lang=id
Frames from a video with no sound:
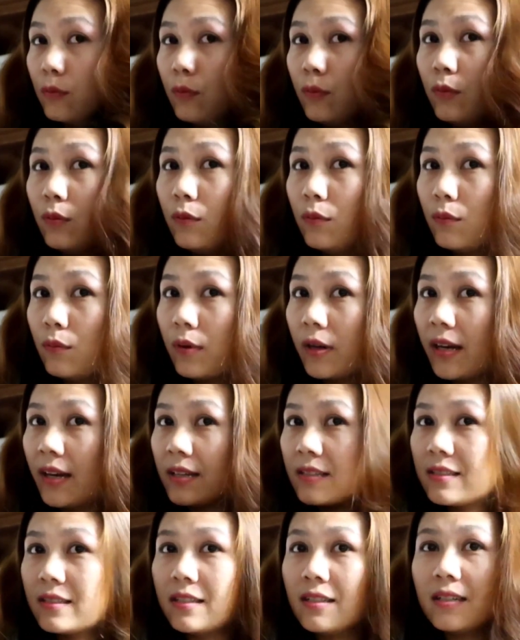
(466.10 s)
uh
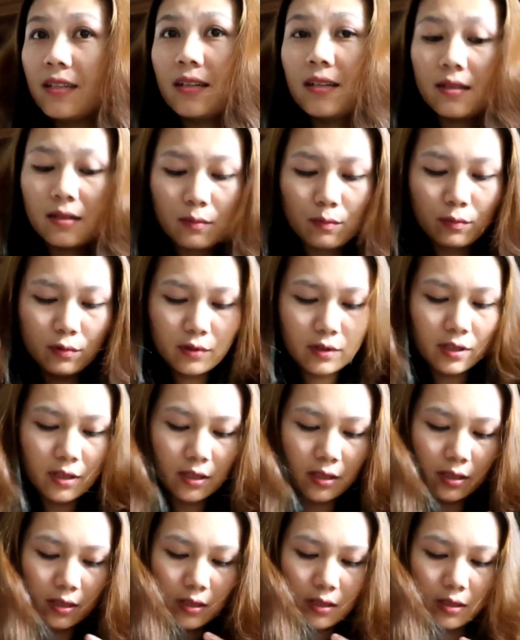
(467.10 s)
kayak singa
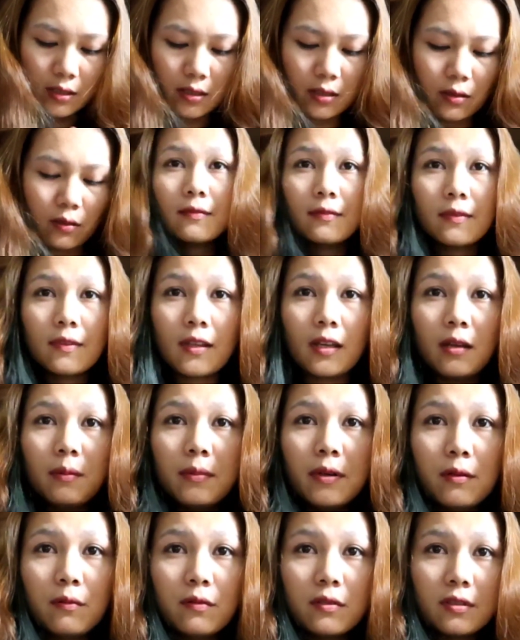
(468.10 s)
rambutnya
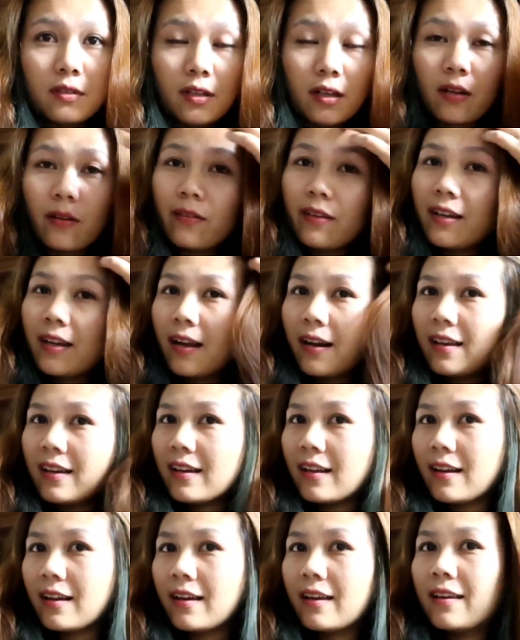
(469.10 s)
tapi bagus sih kalau
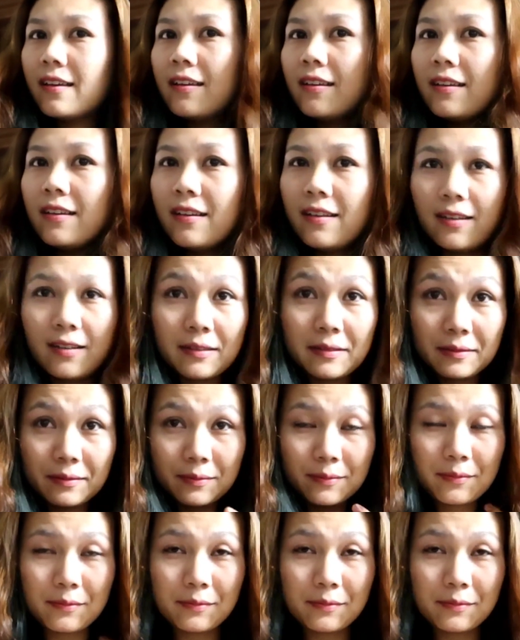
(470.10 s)
ikal-ikal kayak gini ya